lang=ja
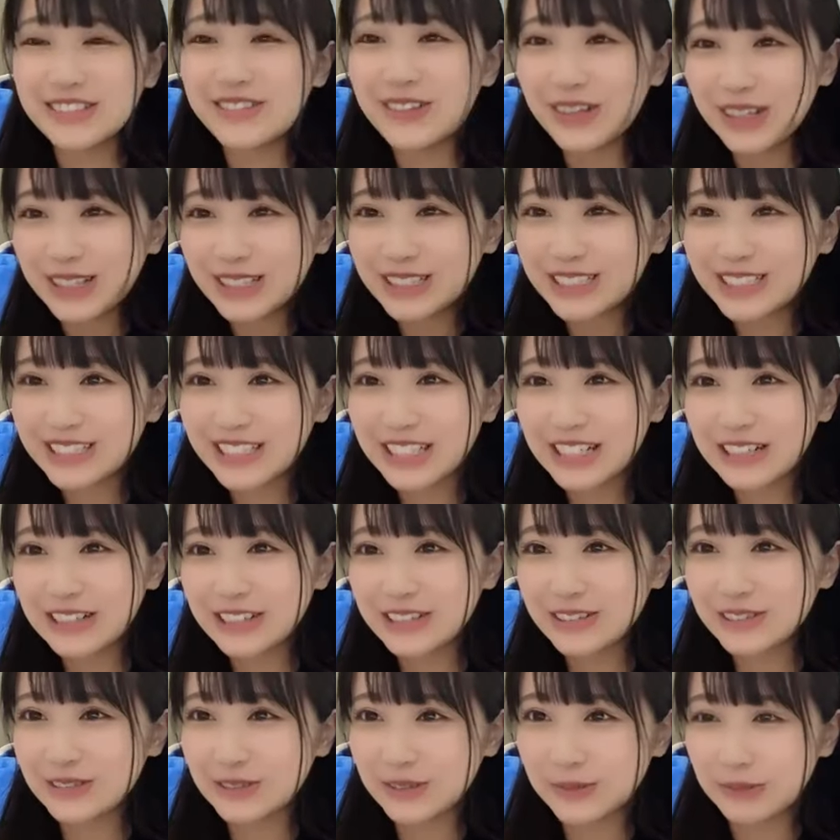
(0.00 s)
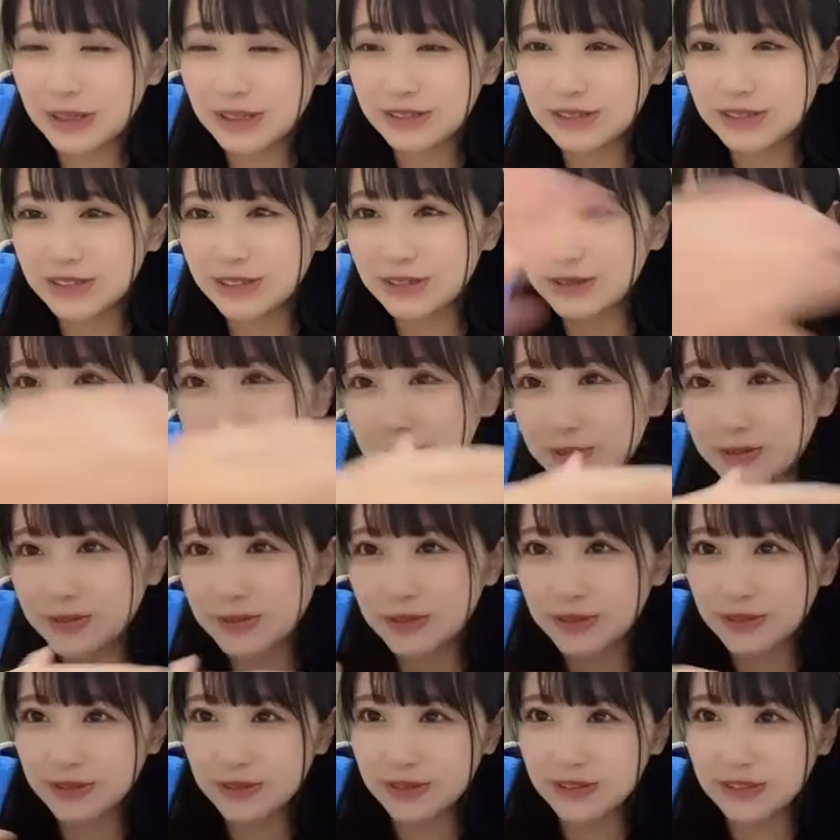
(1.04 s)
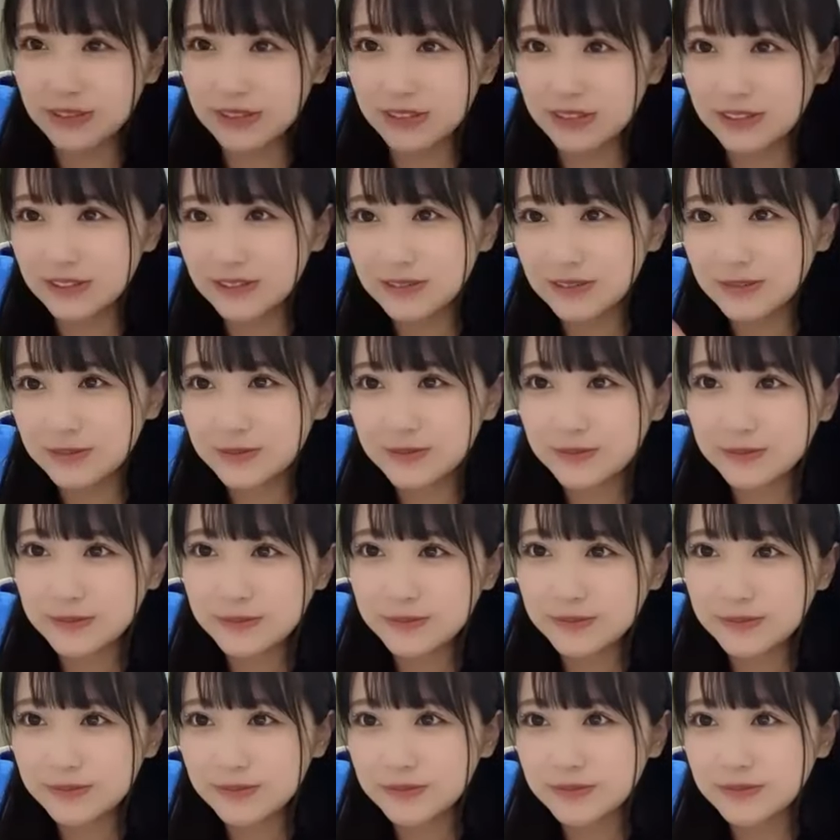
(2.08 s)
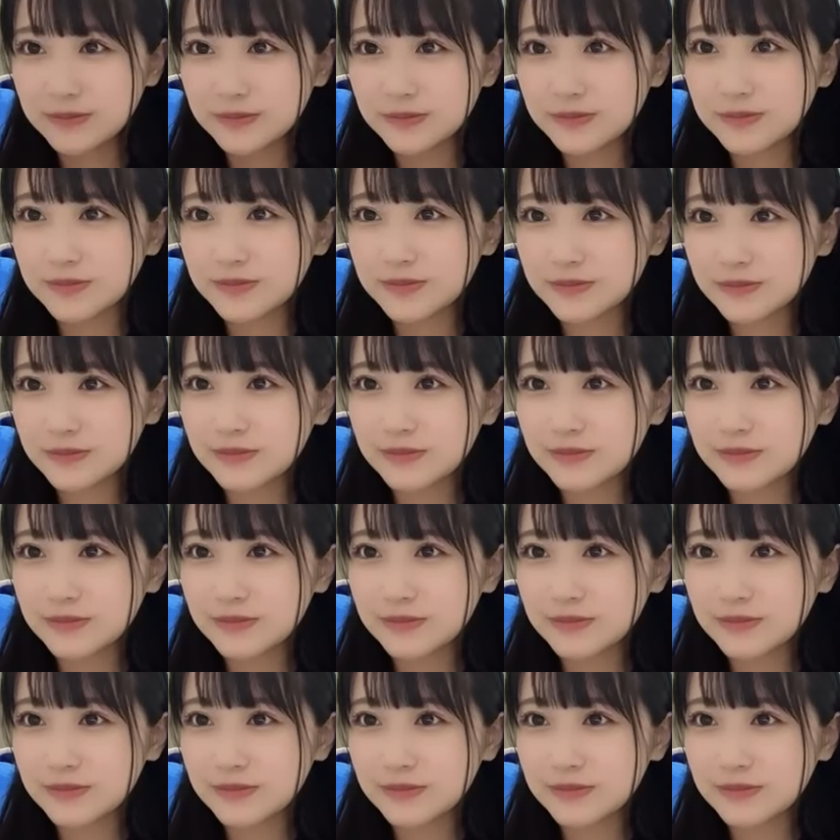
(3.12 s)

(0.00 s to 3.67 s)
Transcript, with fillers: 一面ちいかに、こう丸いゴミ箱とかに。貼りやすそうじゃん。